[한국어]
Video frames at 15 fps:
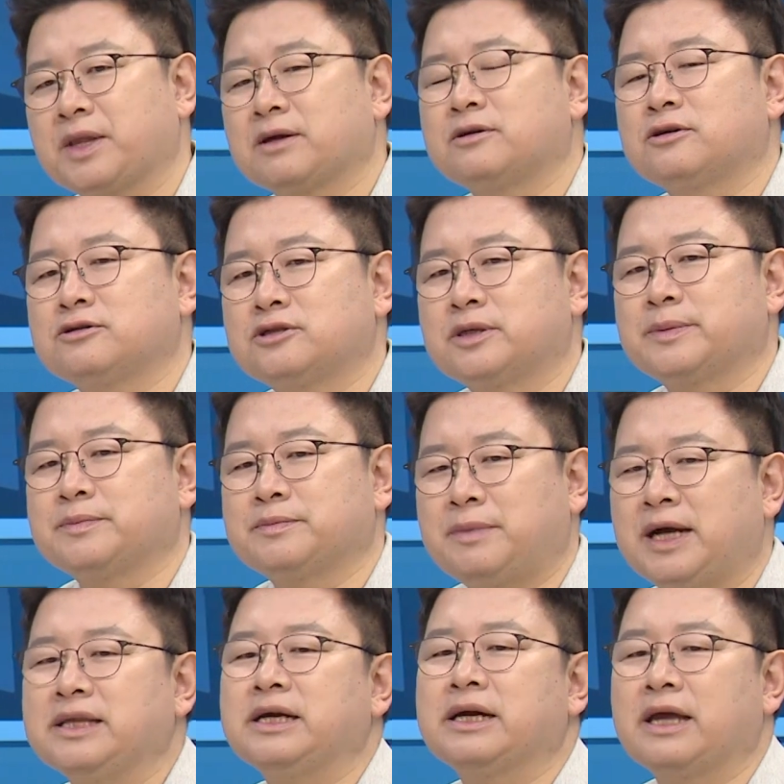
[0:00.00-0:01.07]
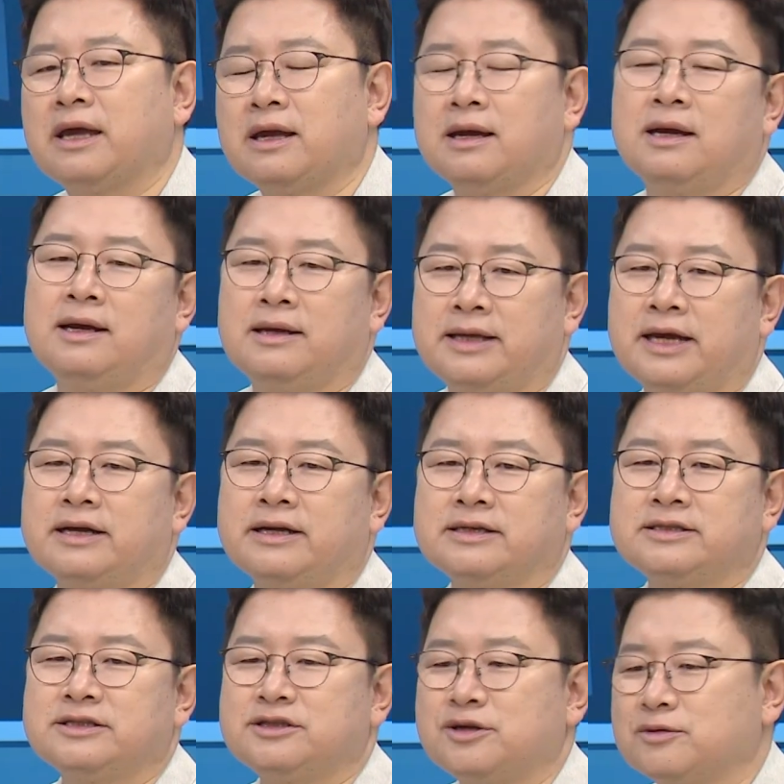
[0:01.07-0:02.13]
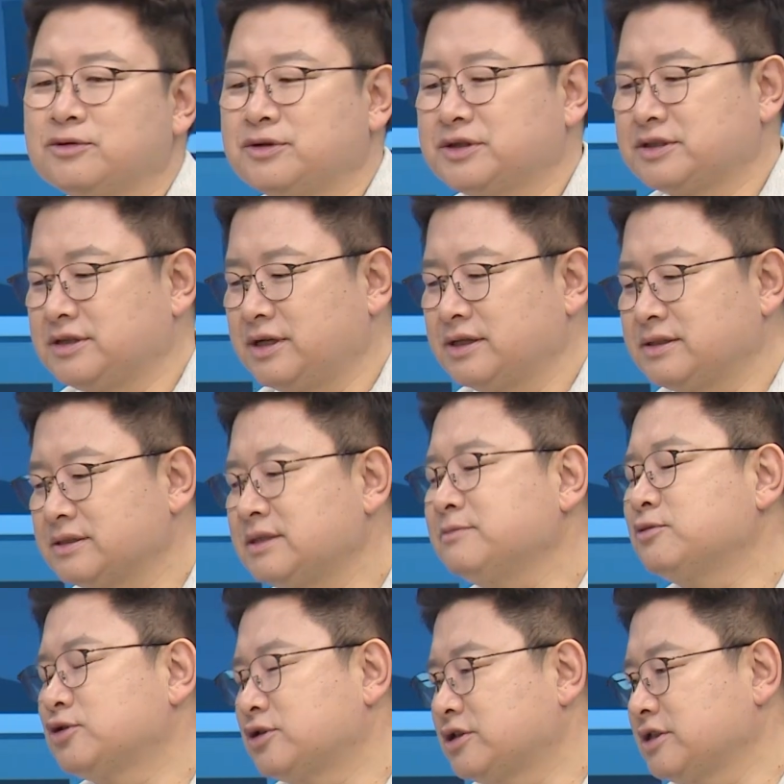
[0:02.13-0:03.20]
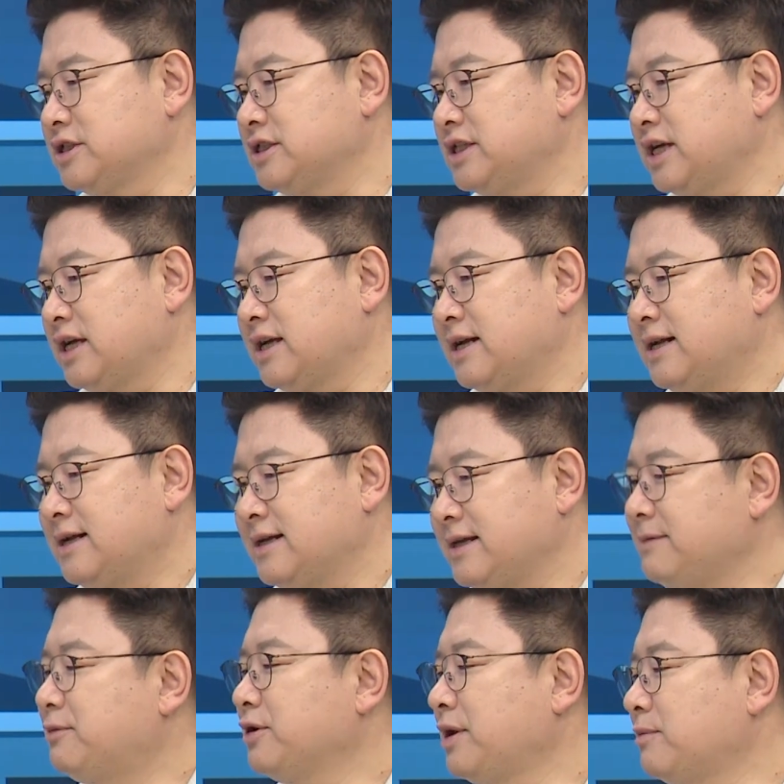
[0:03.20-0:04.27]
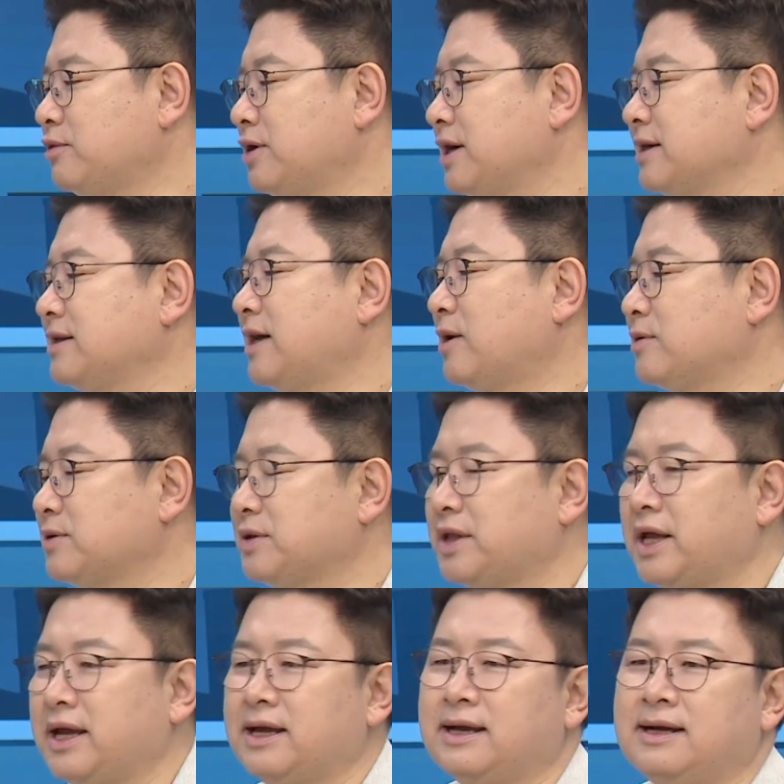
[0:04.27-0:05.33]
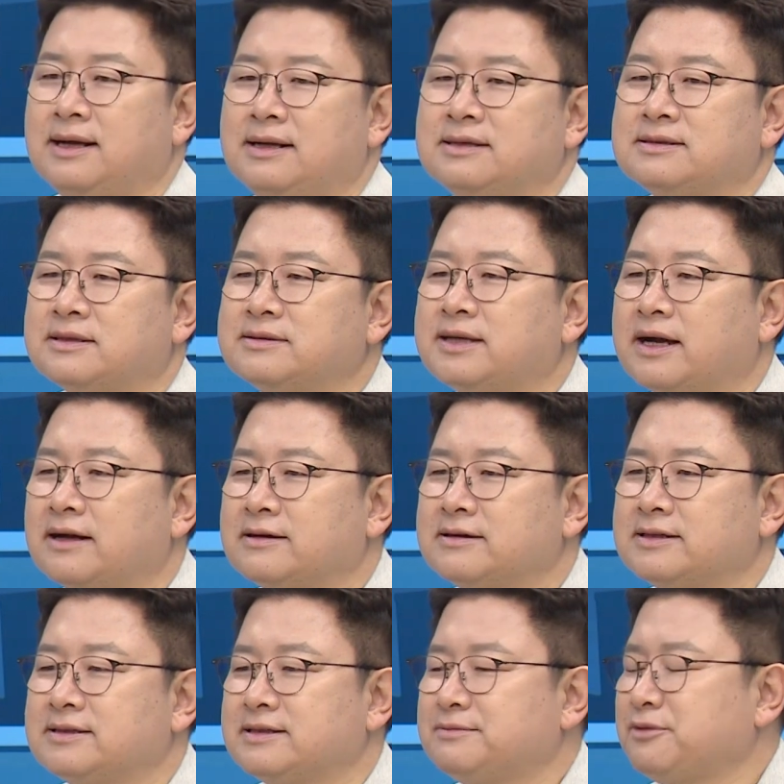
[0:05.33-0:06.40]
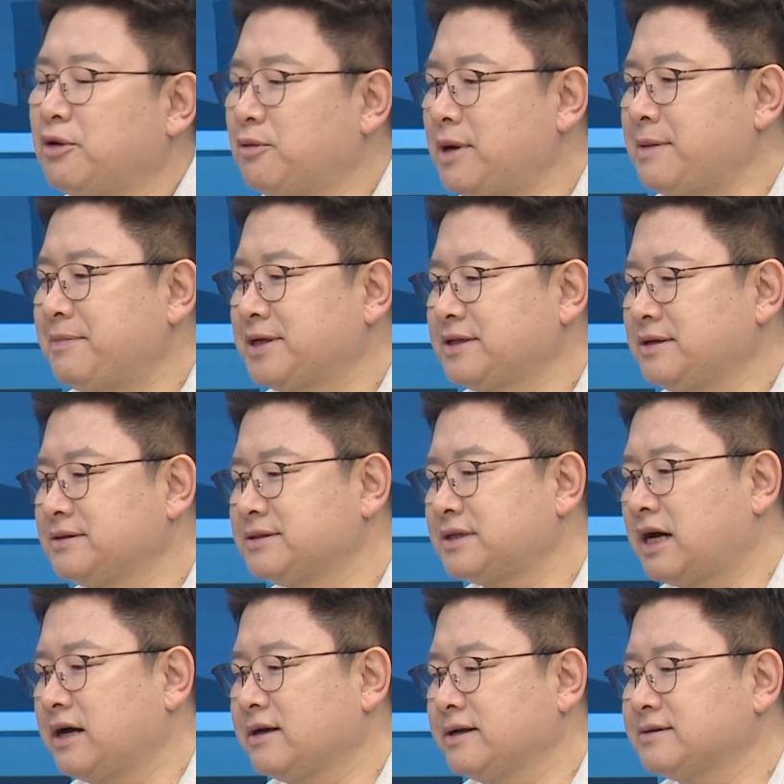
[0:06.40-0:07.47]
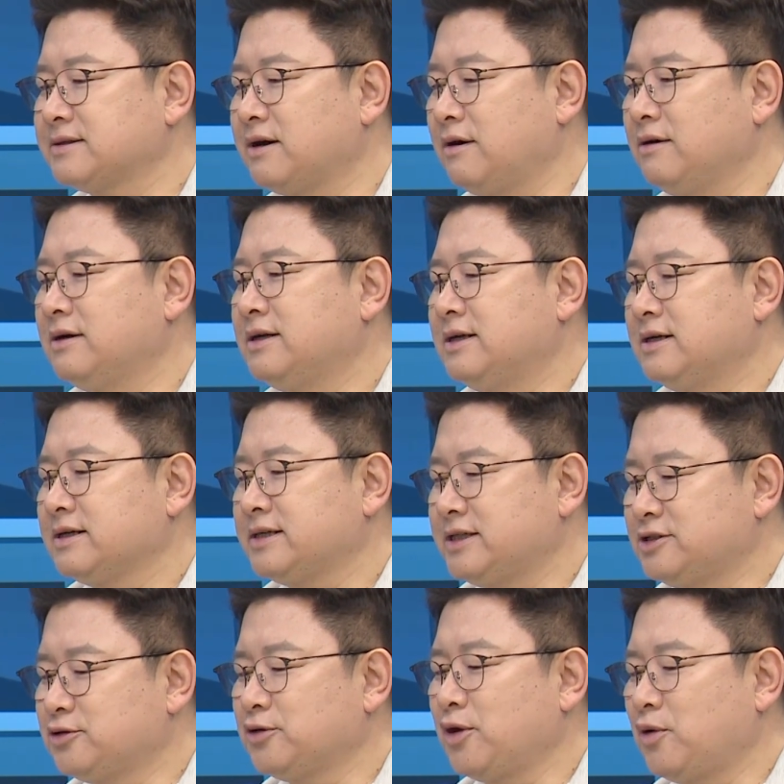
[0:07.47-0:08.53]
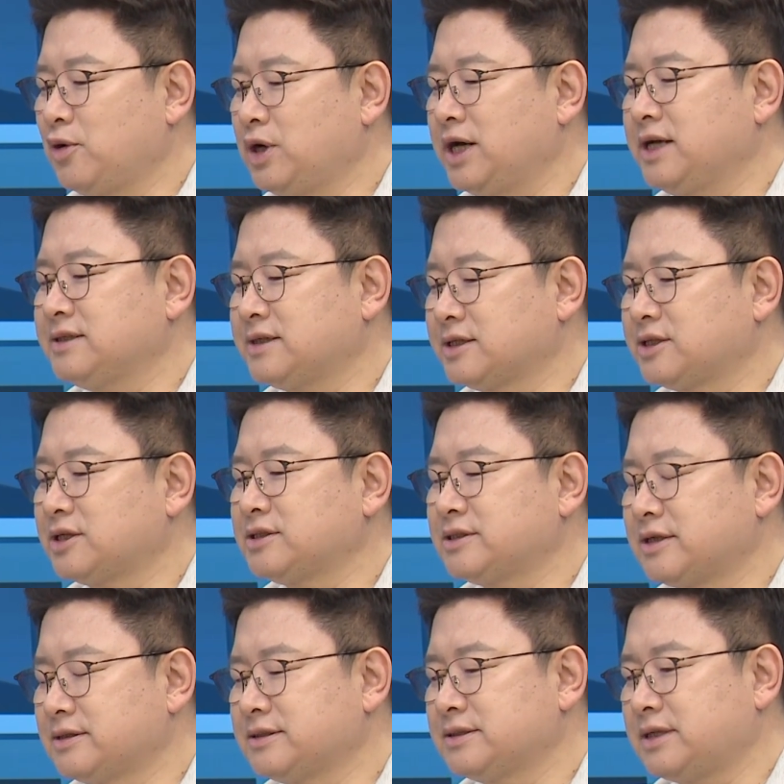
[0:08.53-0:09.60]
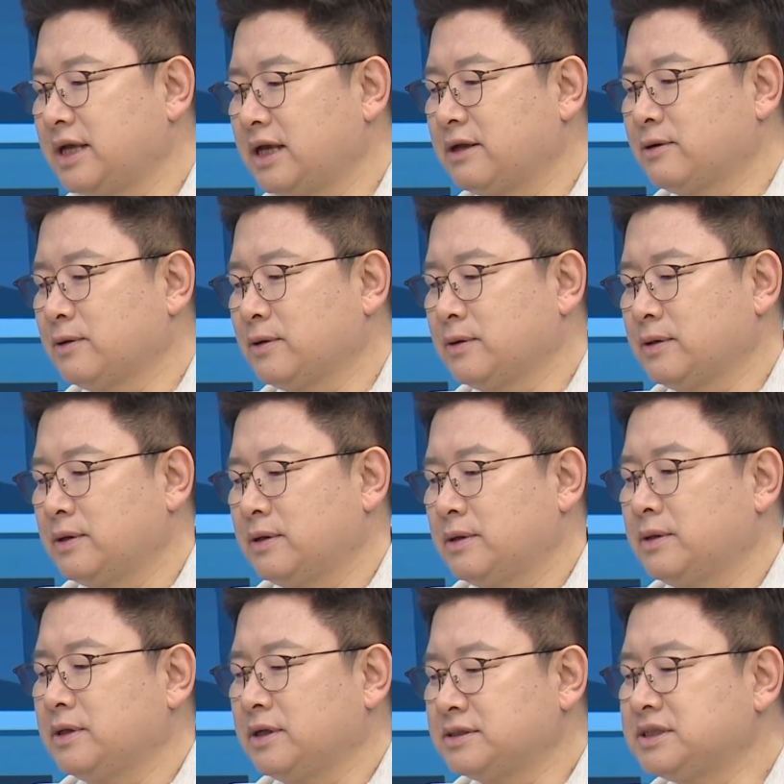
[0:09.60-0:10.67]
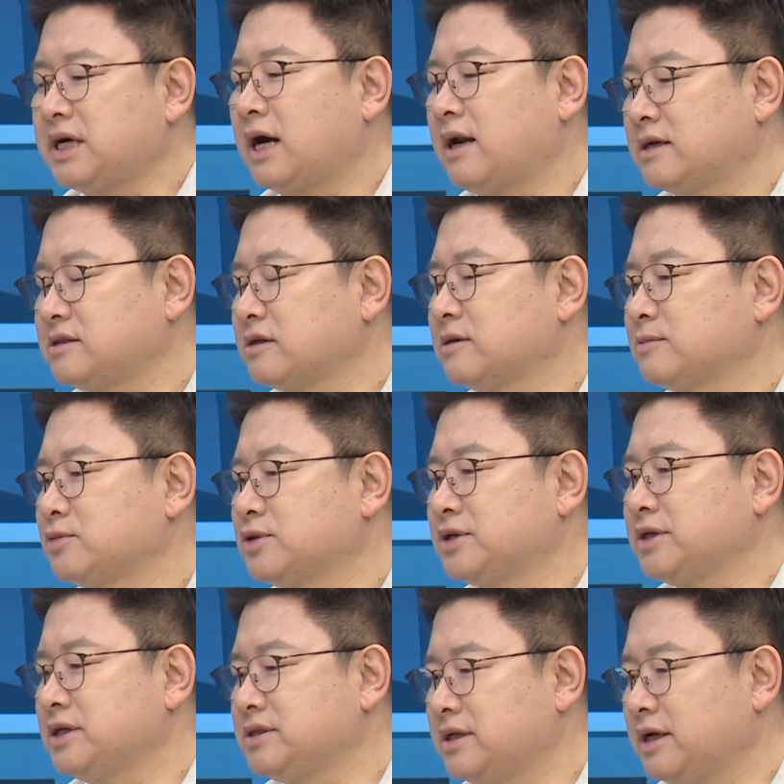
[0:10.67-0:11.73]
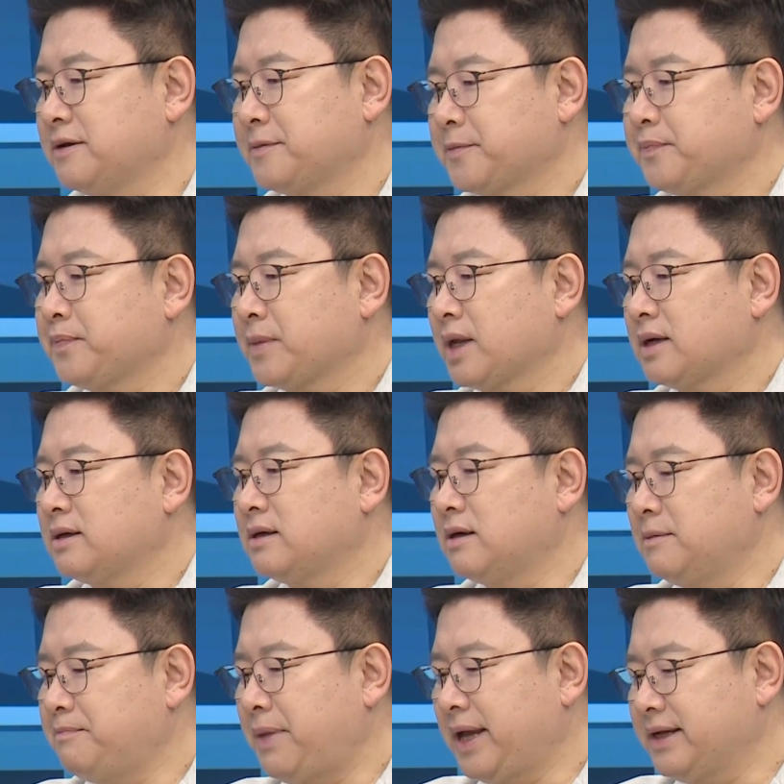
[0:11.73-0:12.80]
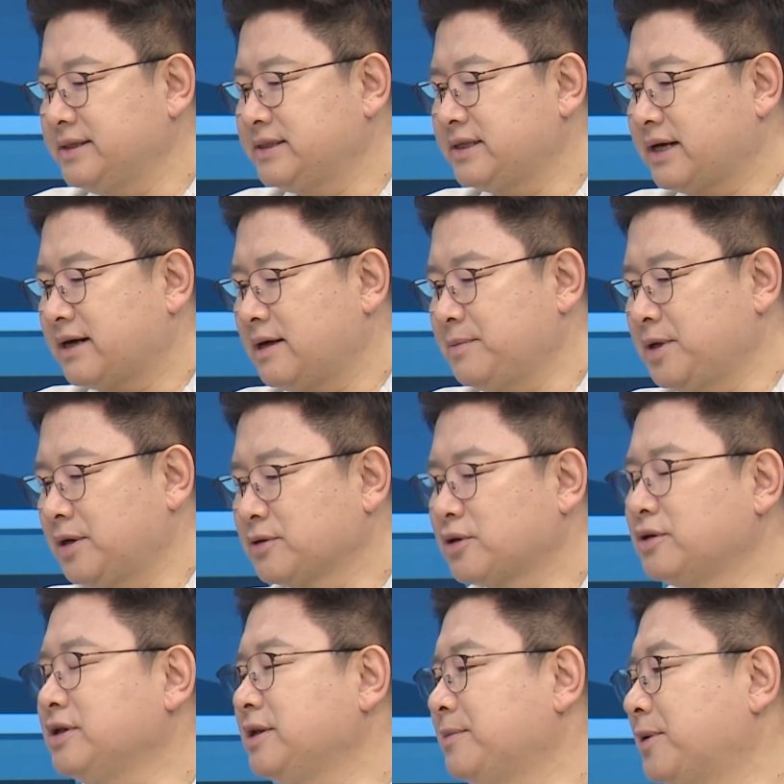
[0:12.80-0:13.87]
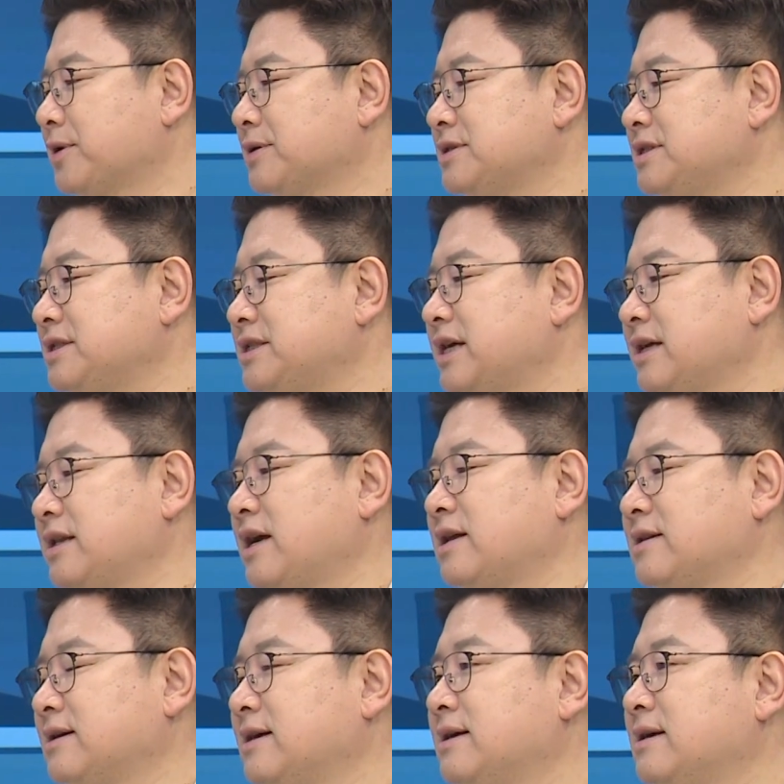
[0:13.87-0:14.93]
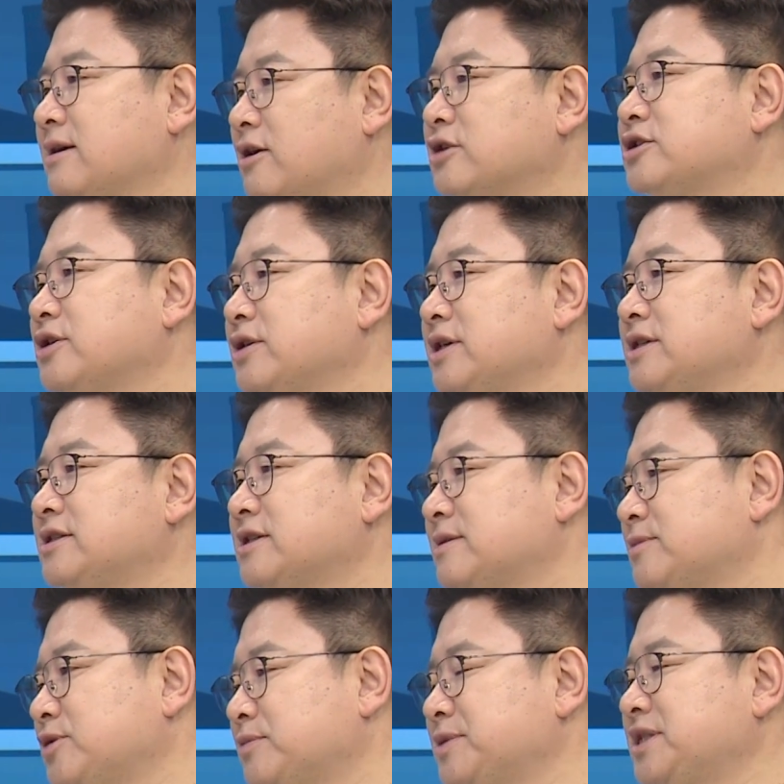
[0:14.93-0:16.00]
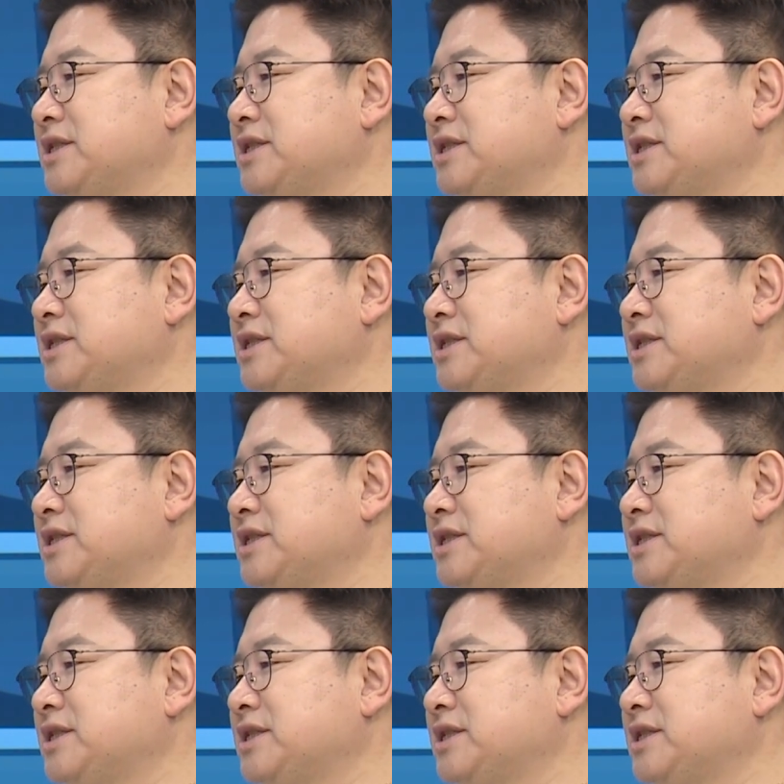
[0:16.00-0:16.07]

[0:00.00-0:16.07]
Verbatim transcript: 예. 그런 것처럼 만약에 계약갱신 청구를 그 전에 쓰신 분들은 음. 이제 이번에 물량이 나오는데 전세 가격이 지금 너무 많이 빠져 있는 상황에서 기존에 올라 있었던 전세로 연장을 하셨던 분들이 이제 그걸 빼기 시작하면 어떤 일이 벌어질지에 대한 걱정이 지금 좀